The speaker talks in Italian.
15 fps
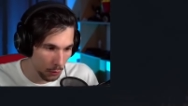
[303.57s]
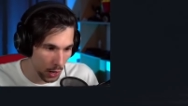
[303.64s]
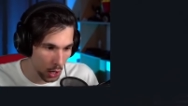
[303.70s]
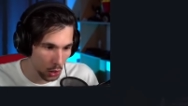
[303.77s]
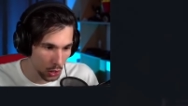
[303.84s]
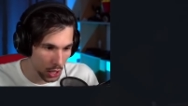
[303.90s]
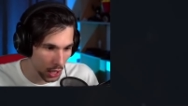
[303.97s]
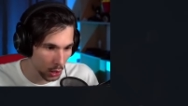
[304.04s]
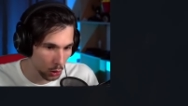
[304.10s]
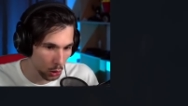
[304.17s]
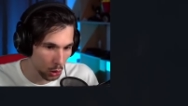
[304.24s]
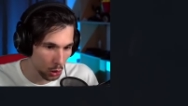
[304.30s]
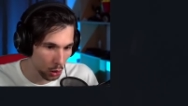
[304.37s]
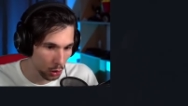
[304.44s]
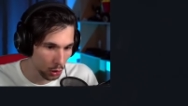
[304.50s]
ve lo chiedo
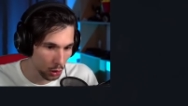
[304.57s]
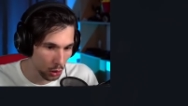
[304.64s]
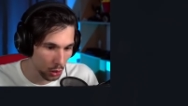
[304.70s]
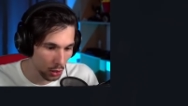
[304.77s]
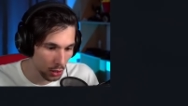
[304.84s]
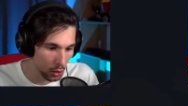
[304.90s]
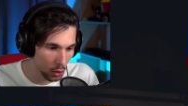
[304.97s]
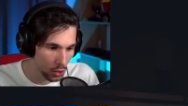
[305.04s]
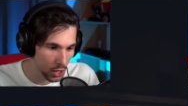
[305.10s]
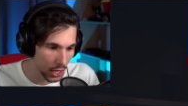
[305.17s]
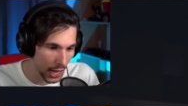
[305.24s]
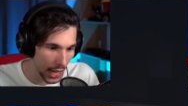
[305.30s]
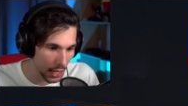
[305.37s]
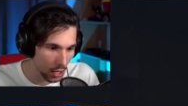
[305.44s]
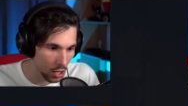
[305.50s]
il conto. Non
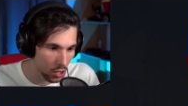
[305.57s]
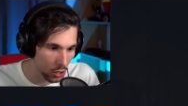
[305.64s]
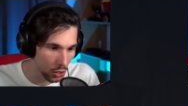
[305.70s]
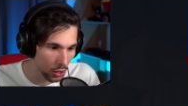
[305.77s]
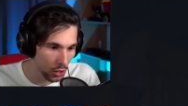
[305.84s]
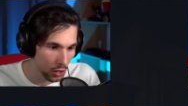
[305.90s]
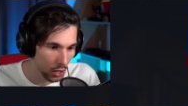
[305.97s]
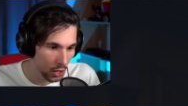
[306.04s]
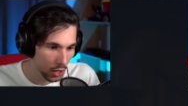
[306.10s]
scherzo.